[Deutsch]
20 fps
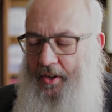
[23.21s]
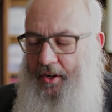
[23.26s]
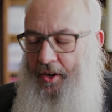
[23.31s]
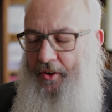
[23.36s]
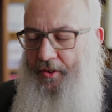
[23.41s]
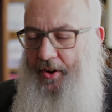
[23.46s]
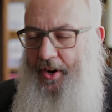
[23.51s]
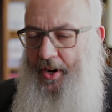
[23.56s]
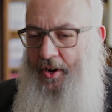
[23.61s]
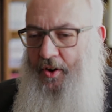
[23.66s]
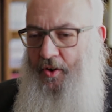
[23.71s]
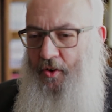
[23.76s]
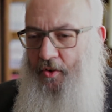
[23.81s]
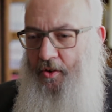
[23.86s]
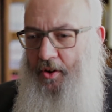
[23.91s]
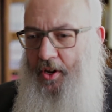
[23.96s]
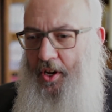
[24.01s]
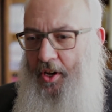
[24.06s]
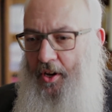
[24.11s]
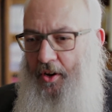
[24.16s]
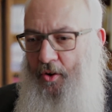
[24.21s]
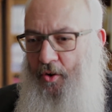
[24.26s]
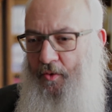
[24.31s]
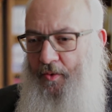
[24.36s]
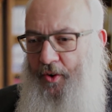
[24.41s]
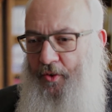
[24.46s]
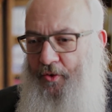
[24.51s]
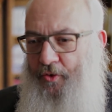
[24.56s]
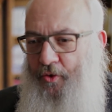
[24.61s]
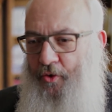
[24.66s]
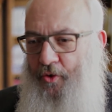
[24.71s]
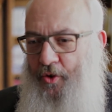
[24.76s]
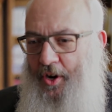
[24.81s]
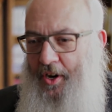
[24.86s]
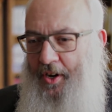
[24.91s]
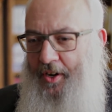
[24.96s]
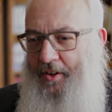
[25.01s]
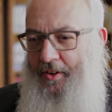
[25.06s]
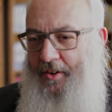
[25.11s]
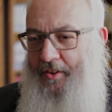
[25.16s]
Die Veränderung gegenüber
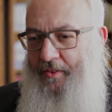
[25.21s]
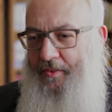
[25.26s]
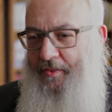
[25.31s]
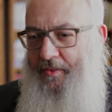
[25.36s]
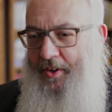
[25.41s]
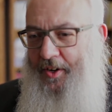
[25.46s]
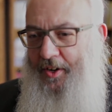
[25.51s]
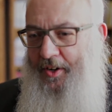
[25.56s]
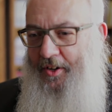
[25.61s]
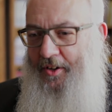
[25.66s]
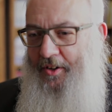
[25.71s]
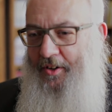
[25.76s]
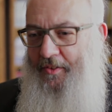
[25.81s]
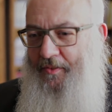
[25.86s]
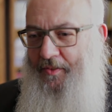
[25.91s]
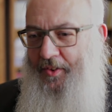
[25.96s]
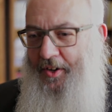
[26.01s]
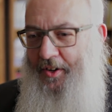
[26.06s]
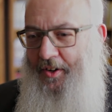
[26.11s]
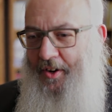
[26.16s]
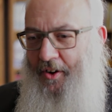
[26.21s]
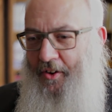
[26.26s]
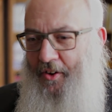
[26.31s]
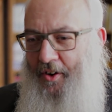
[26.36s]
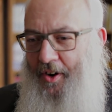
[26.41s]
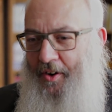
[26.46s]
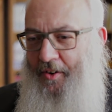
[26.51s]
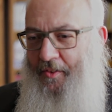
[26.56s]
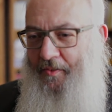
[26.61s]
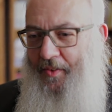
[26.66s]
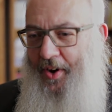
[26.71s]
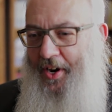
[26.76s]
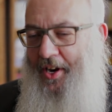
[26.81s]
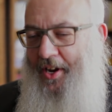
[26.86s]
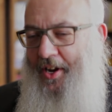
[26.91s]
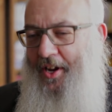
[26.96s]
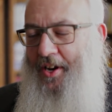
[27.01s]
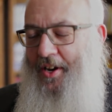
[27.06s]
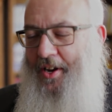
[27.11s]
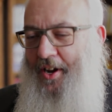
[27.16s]
früher, wenn ich mich auch an meine
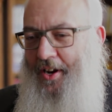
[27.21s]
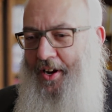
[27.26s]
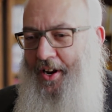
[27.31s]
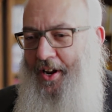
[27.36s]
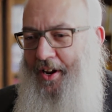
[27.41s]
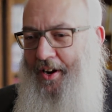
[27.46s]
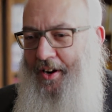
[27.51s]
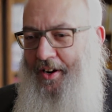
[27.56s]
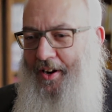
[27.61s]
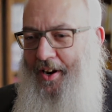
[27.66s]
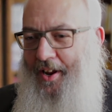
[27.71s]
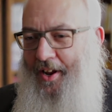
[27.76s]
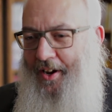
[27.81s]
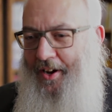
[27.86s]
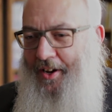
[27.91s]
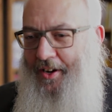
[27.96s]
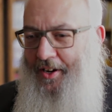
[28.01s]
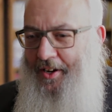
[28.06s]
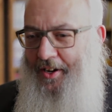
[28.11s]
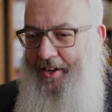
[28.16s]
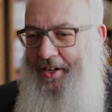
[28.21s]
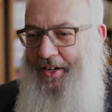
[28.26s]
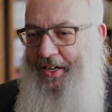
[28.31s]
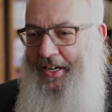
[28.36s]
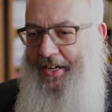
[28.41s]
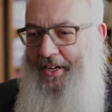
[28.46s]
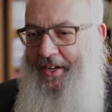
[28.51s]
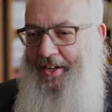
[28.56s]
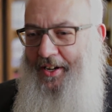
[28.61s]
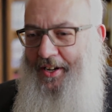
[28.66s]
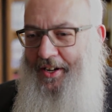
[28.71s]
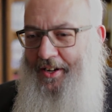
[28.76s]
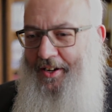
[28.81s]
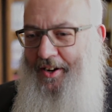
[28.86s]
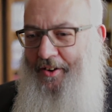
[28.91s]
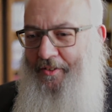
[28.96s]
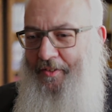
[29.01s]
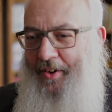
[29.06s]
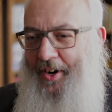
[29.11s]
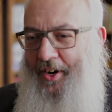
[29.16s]
Kindheit erinnere,
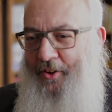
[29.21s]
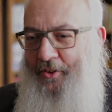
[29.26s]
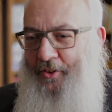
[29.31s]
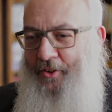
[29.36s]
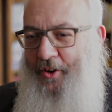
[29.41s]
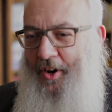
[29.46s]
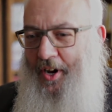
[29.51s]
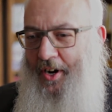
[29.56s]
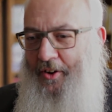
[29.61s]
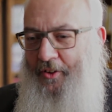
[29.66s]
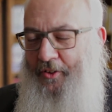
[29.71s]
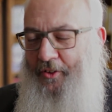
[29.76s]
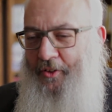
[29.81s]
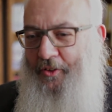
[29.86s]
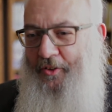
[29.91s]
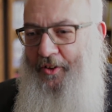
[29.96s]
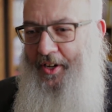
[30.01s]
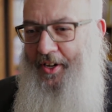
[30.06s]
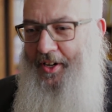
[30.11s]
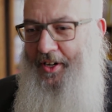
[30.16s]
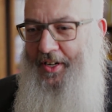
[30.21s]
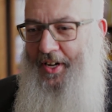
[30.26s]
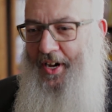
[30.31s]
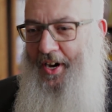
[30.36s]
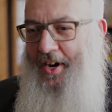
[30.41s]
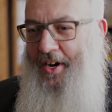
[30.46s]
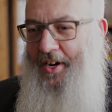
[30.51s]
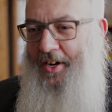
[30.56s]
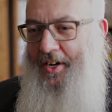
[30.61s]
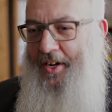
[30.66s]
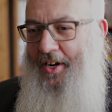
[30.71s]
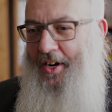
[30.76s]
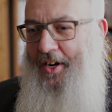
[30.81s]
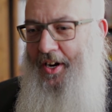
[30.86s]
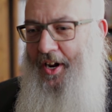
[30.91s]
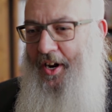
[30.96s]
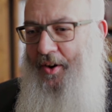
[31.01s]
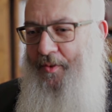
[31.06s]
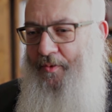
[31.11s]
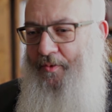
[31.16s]
dann war das doch alles noch sehr getragen in
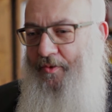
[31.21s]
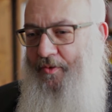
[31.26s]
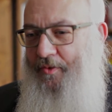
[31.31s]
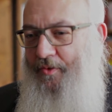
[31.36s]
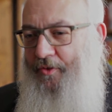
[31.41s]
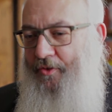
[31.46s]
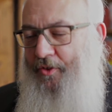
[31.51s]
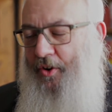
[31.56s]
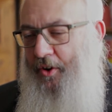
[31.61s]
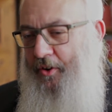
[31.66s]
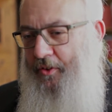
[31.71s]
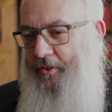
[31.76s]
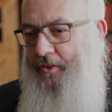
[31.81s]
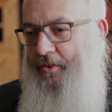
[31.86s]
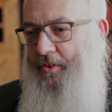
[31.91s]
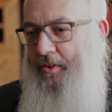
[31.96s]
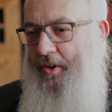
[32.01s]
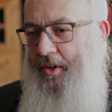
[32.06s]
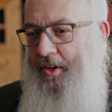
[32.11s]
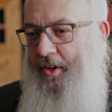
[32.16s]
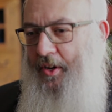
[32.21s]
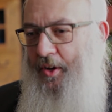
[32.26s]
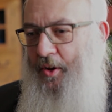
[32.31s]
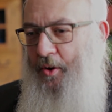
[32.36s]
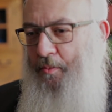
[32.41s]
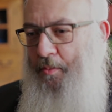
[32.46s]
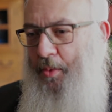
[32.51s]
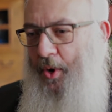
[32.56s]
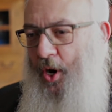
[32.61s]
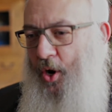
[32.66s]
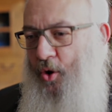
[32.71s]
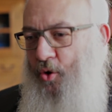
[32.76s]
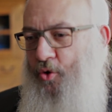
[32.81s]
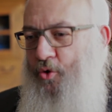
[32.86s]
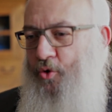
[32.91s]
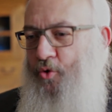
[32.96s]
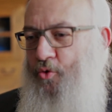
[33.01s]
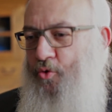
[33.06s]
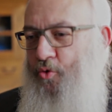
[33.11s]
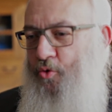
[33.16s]
einem
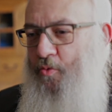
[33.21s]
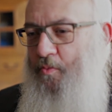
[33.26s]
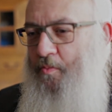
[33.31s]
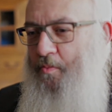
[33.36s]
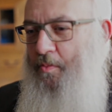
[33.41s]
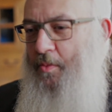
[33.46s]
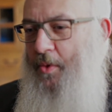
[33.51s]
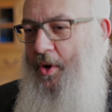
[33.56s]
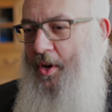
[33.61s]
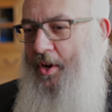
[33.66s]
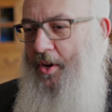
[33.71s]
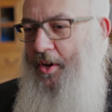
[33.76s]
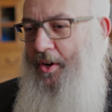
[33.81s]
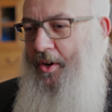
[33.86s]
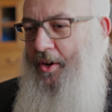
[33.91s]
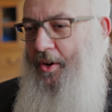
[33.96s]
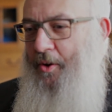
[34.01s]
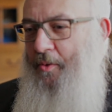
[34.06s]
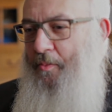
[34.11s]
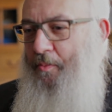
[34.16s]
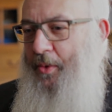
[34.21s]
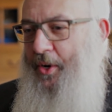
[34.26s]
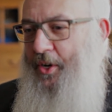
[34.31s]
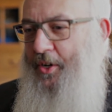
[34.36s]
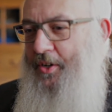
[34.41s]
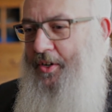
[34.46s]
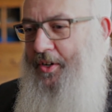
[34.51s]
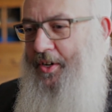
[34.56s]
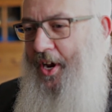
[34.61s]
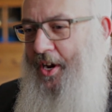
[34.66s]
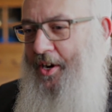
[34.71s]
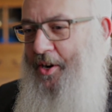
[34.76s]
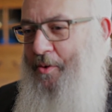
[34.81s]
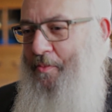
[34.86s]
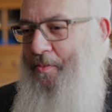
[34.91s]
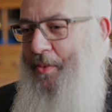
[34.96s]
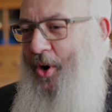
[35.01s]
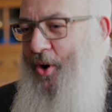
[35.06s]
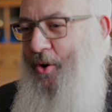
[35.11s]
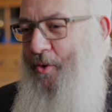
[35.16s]
Volksbrauchtum mit
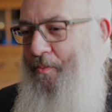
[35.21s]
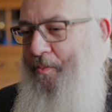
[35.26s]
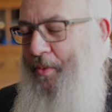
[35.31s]
Tannenbaum,